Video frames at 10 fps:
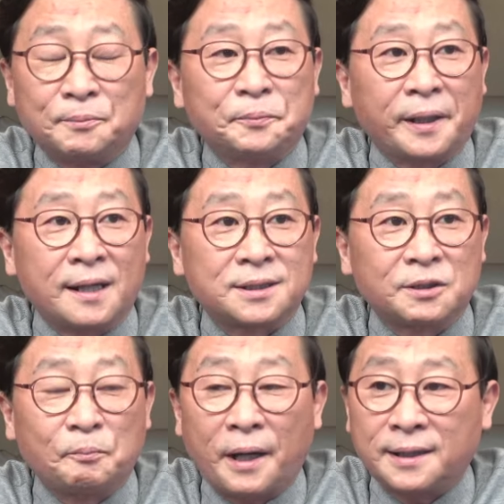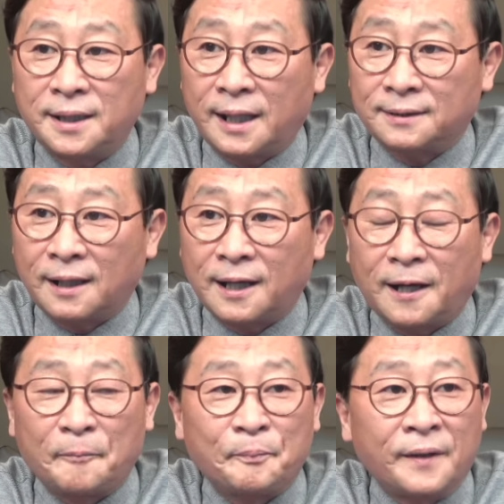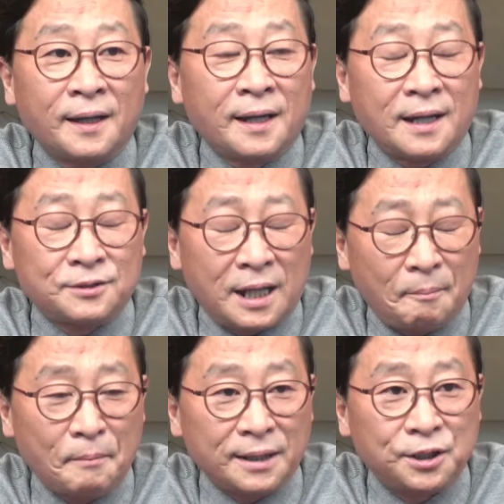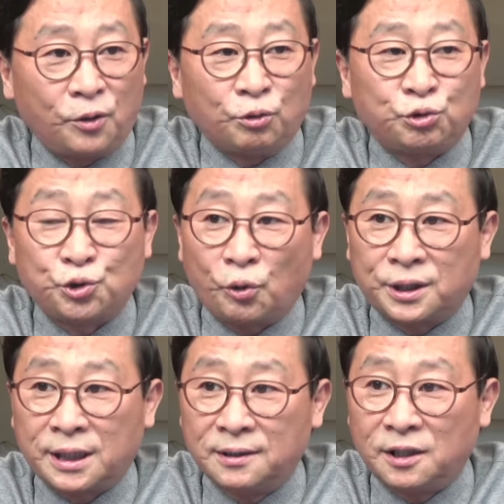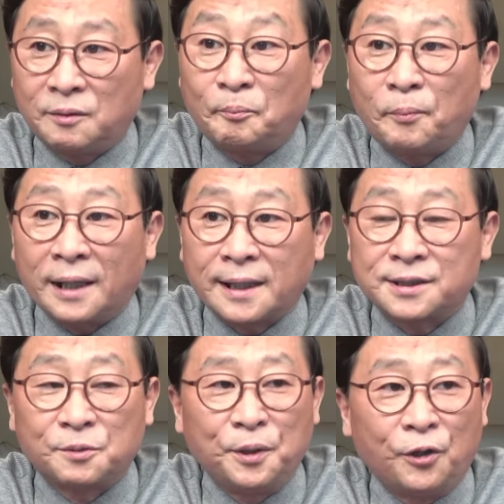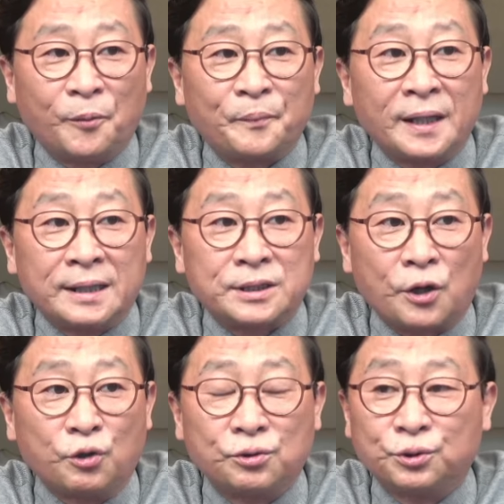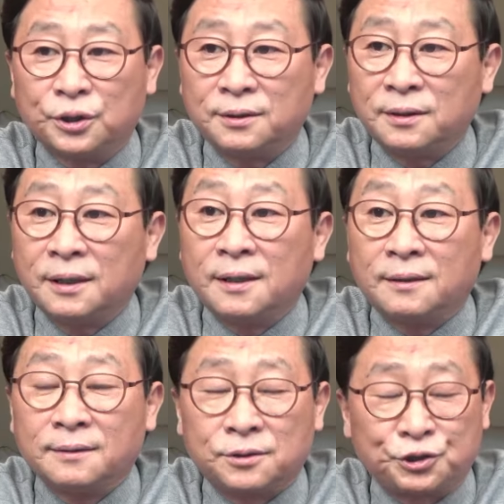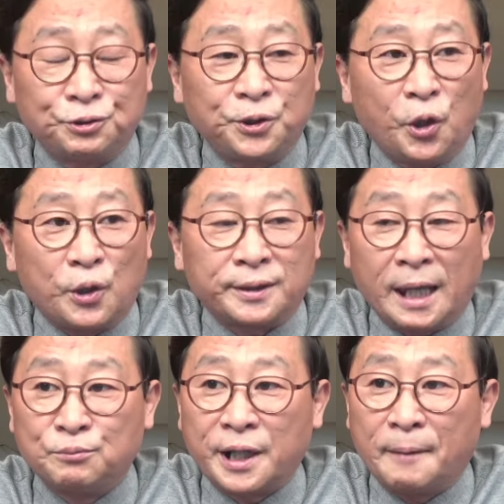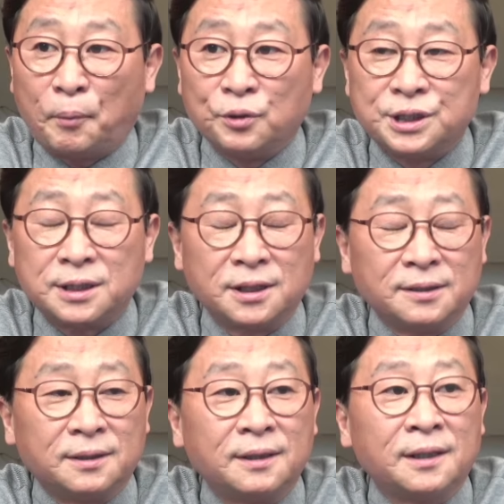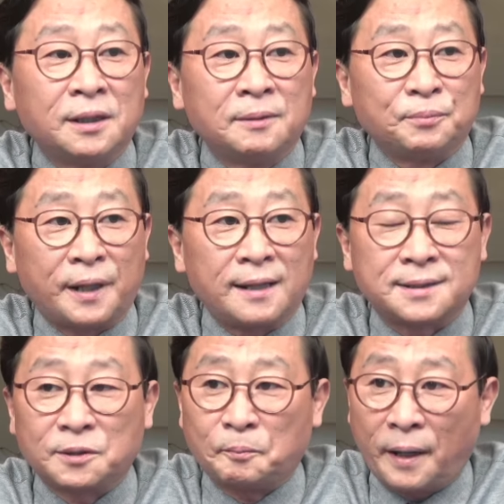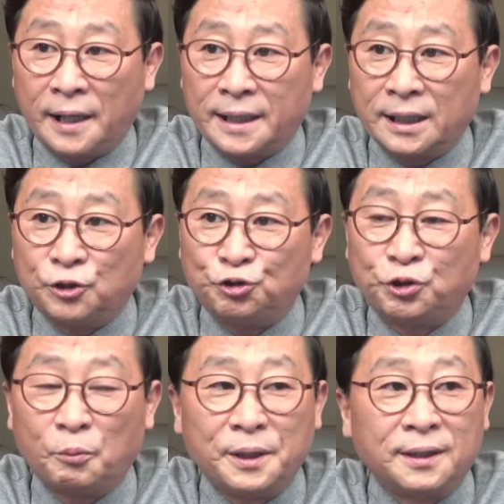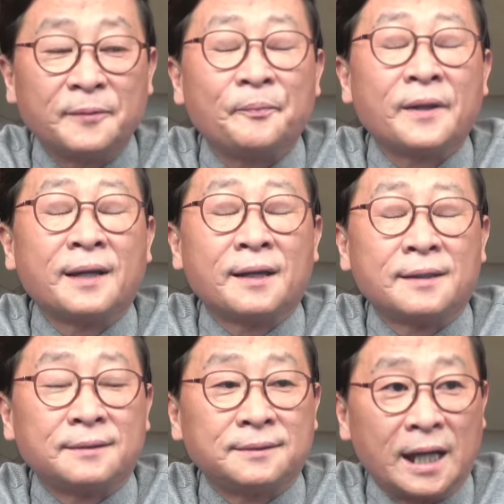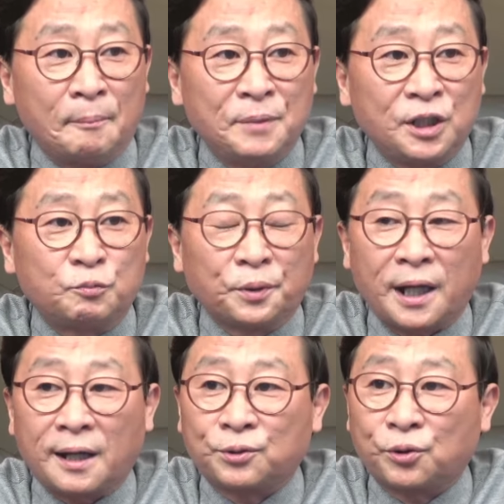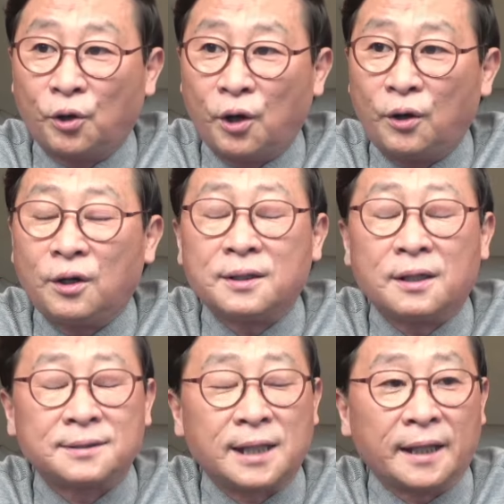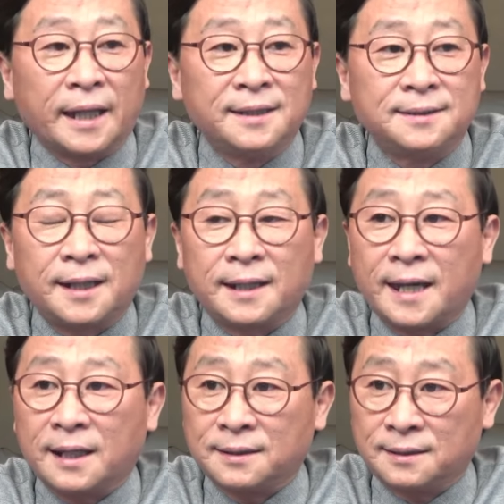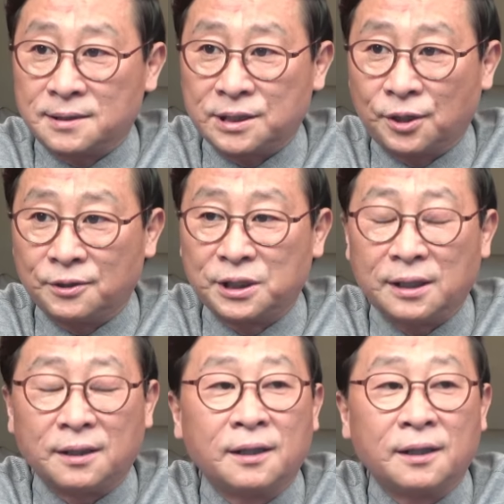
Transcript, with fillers: 프랑스 파리에 갔다가 한마디로 쇼킹을 받았으며 결국은 충격 내분의 본질은 프랑스 파리 유럽이 대한민국보다 더 장애인들에 대한 시설들이